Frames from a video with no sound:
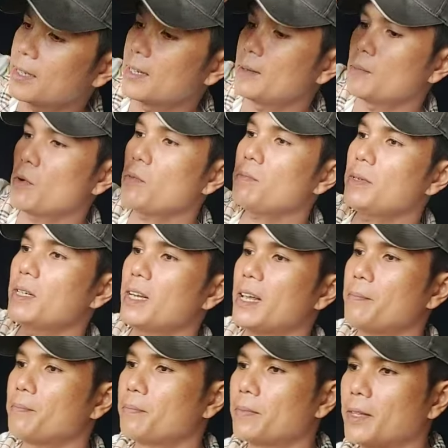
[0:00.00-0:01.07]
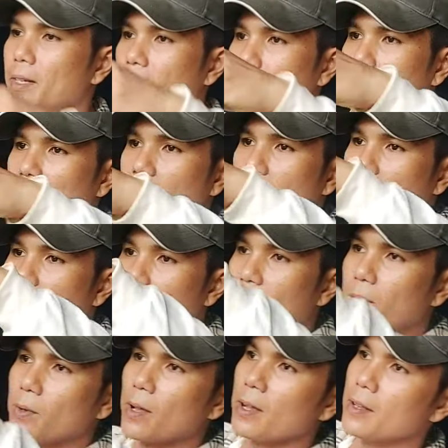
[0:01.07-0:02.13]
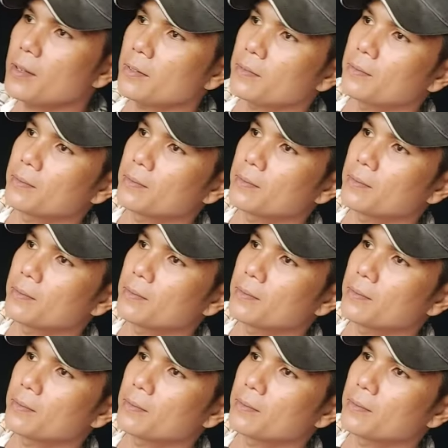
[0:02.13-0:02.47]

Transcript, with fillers: à, 45 tàn ngang của nó